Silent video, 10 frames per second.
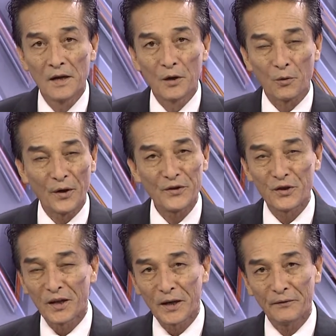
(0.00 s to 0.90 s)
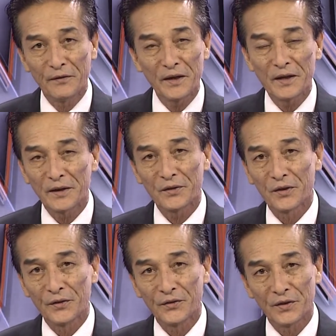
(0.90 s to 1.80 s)
Quay trở lại với lại
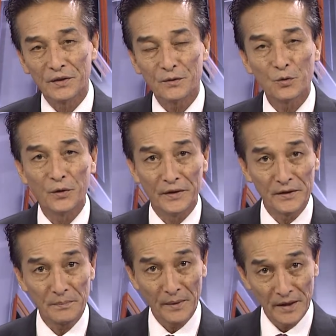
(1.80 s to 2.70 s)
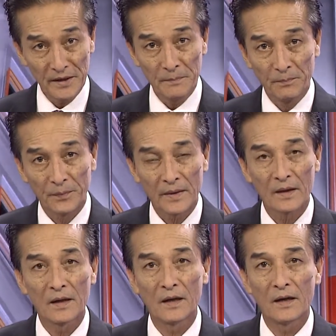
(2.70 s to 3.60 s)
thời sự của nước Mỹ,
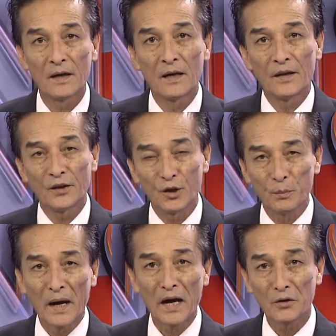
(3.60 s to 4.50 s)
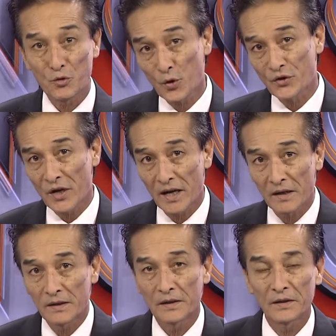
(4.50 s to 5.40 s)
tiểu bang Georgia
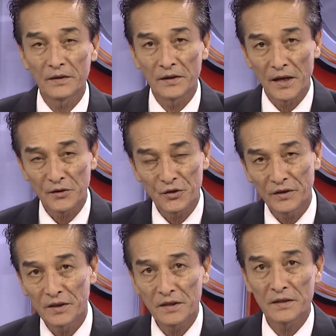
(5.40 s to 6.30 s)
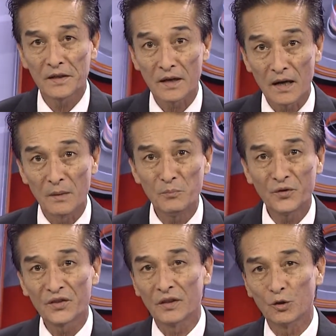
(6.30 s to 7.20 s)
đã chính thức cấm
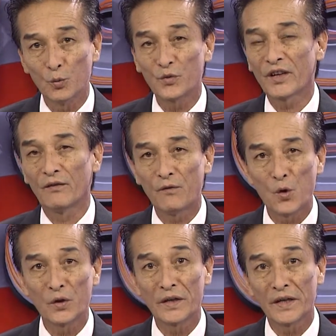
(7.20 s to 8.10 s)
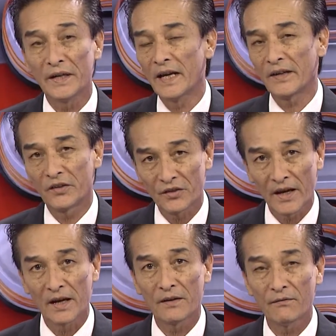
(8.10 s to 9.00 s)
sử dụng cell phone khi lái
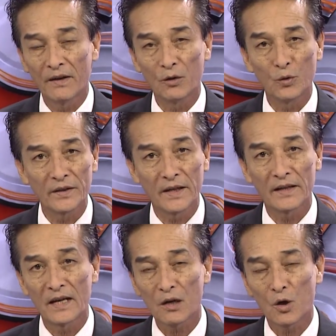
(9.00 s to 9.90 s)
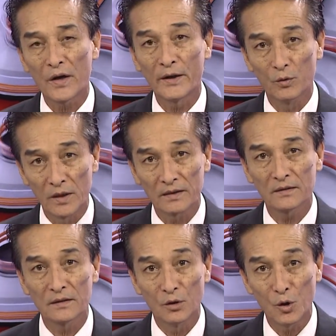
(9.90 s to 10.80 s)
xe và luật này đã có hiệu lực
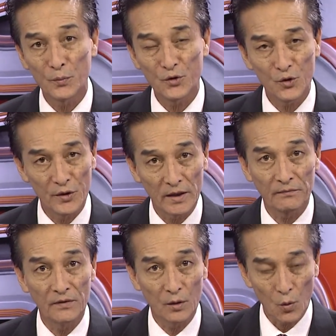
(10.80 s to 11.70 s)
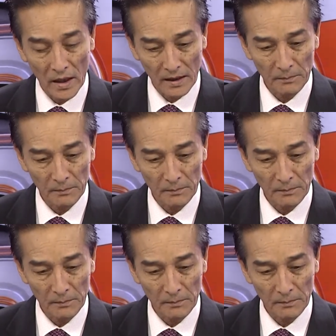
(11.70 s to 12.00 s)
từ hôm Chủ nhật vừa qua.